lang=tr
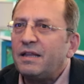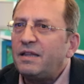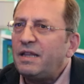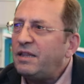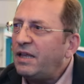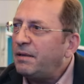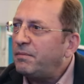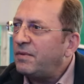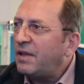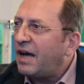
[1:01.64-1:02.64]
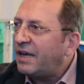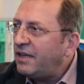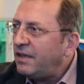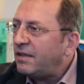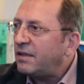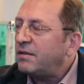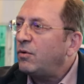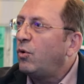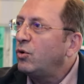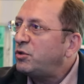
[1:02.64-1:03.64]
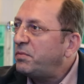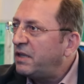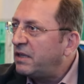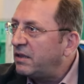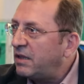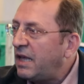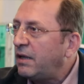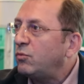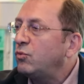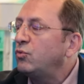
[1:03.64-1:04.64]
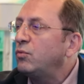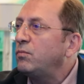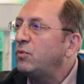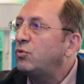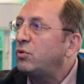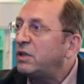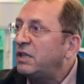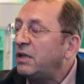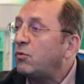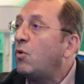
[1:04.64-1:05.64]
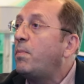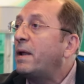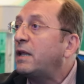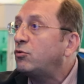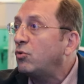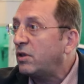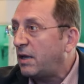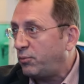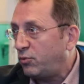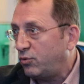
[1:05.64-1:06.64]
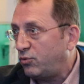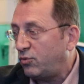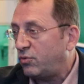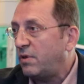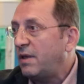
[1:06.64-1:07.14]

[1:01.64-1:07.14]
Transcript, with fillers: ne diyelim, narin, hoş bir yerinde uzun bir süredir operasyon yapıyorsunuz.